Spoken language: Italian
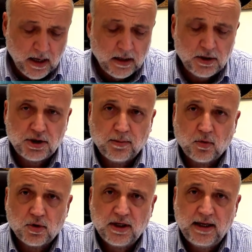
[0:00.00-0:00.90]
diciamo
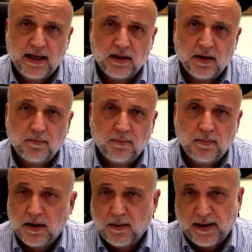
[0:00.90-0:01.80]
così, letti
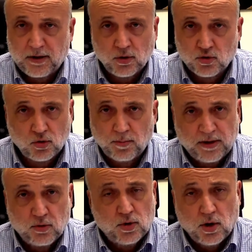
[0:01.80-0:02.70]
eh, aperto solo per
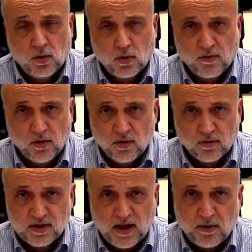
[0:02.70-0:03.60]
tutti coloro che vogliono
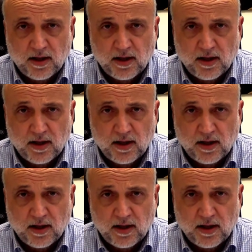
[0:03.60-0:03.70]
stare un